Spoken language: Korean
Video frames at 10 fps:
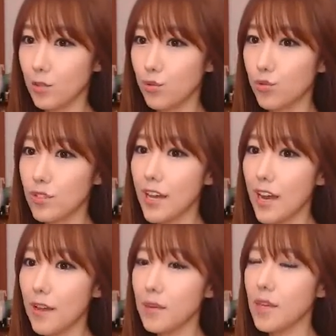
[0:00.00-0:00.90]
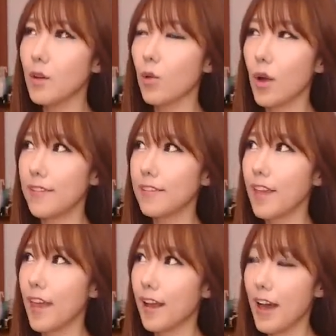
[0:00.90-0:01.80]
두 사람이
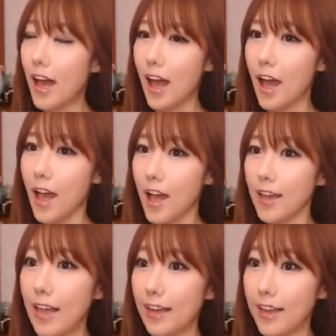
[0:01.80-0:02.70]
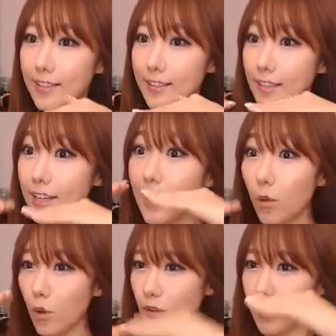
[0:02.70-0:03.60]
관계가 약간
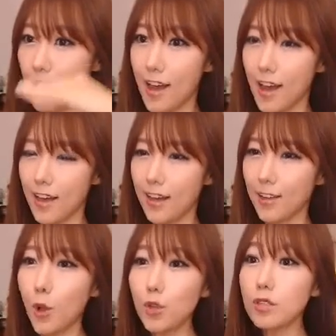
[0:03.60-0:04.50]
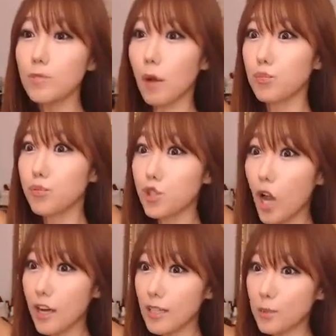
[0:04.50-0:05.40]
이꼴이야. 너는 막
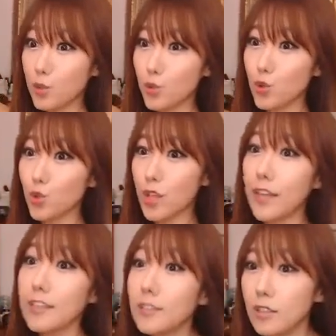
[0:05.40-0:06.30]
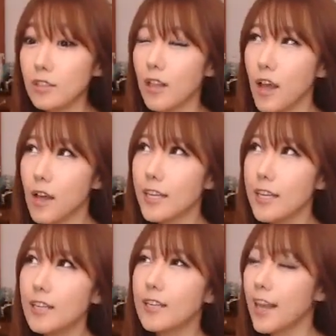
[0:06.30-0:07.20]
부장님이고 나는
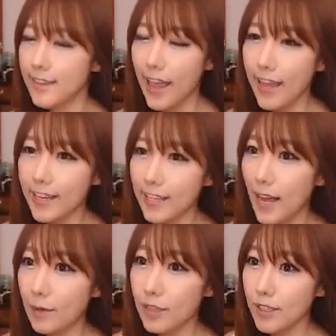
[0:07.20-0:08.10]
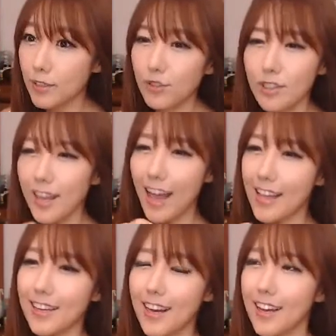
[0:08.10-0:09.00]
일개 대리 나부랭이고 이게
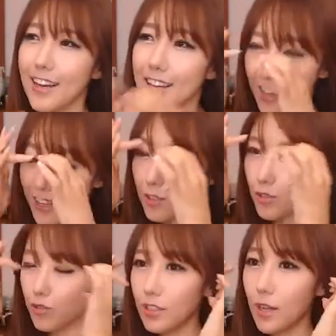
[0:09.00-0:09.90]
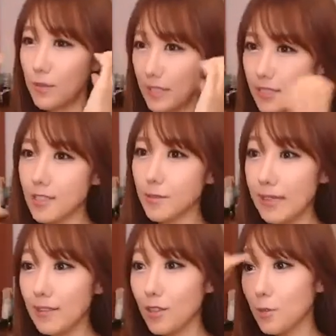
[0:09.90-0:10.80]
아니라 약간 둘 다 비즈니스
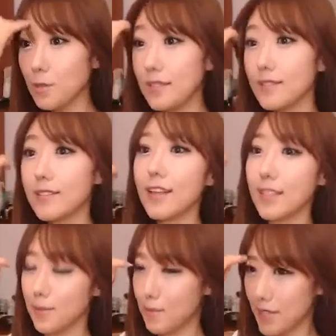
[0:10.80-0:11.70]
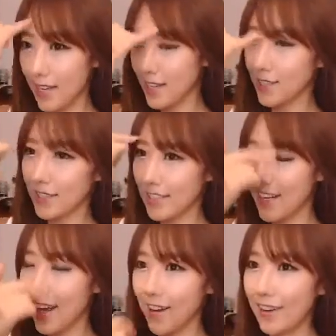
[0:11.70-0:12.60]
파트너로 비슷한 입장에서
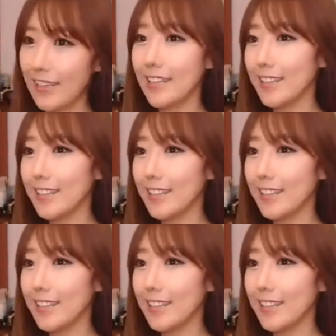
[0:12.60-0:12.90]
일을 해요.